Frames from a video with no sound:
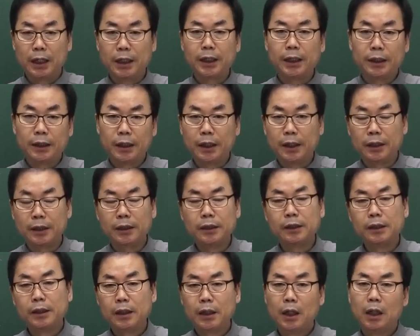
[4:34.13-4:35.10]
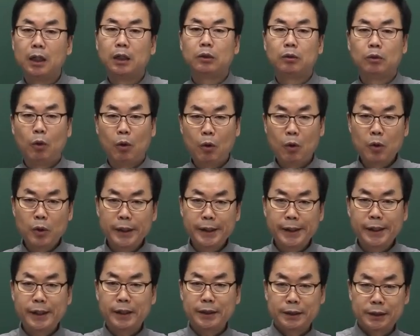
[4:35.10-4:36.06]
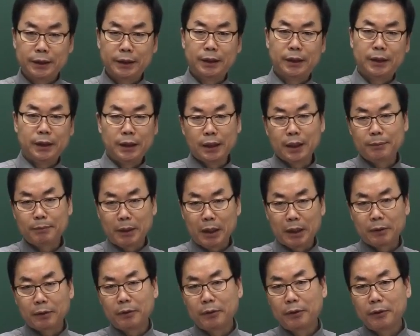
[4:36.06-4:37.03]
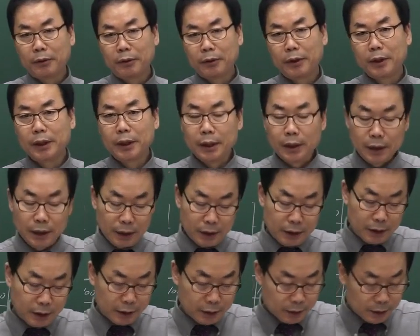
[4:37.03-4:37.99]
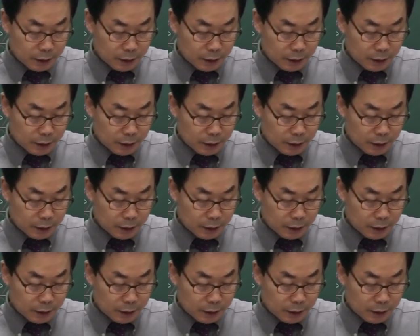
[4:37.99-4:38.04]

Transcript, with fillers: 이러한 걸 통일화시킨 게 바로 어,